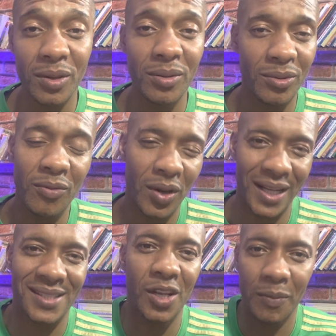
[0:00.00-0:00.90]
com
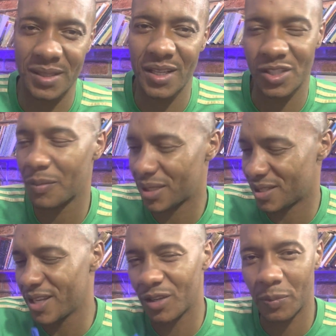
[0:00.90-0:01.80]
convocação para a seleção
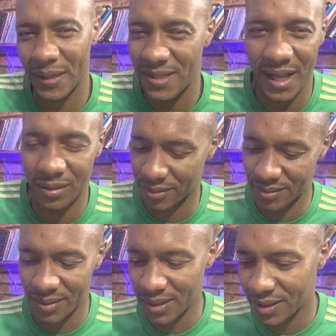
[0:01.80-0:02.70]
brasileira no passado.
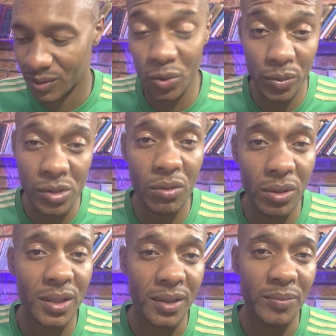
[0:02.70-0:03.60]
Tudo isso
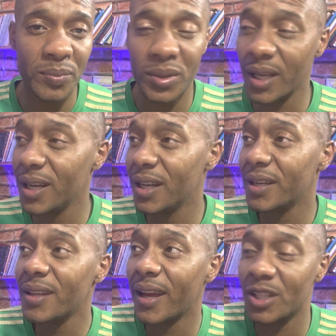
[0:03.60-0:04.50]
conta, porque ele
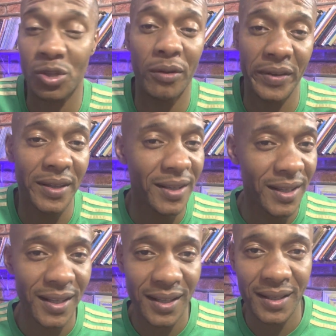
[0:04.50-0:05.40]
ainda é jovem.
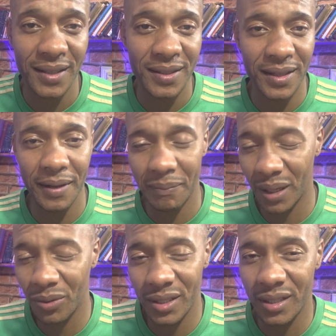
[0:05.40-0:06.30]
É, para
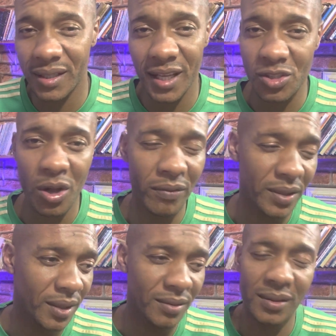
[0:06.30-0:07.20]
goleiro ainda é jovem,
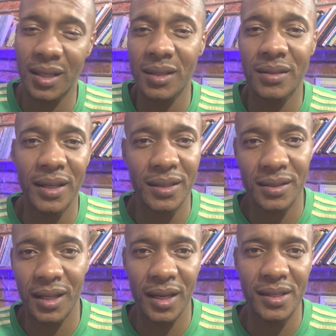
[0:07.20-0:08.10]
tem
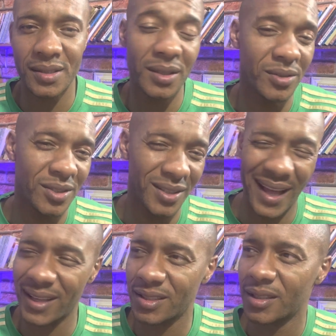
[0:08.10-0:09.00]
33 anos de
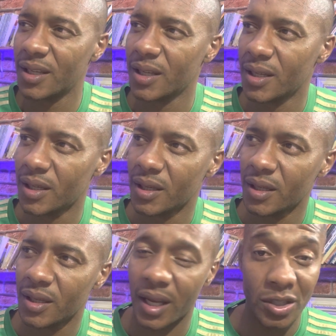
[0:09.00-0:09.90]
idade,
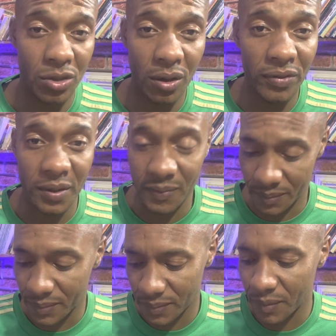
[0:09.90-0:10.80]
é jovem
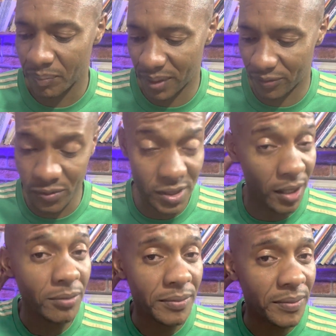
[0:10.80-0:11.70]
para
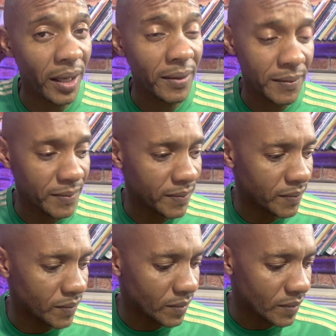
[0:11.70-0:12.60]
função, né?
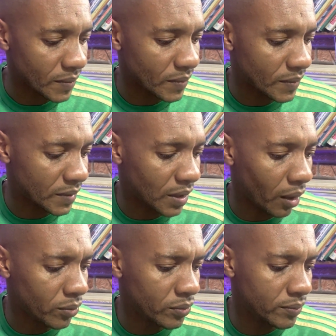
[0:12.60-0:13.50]

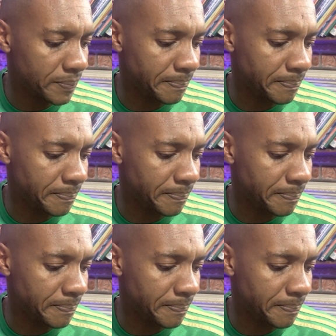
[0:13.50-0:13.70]
Então,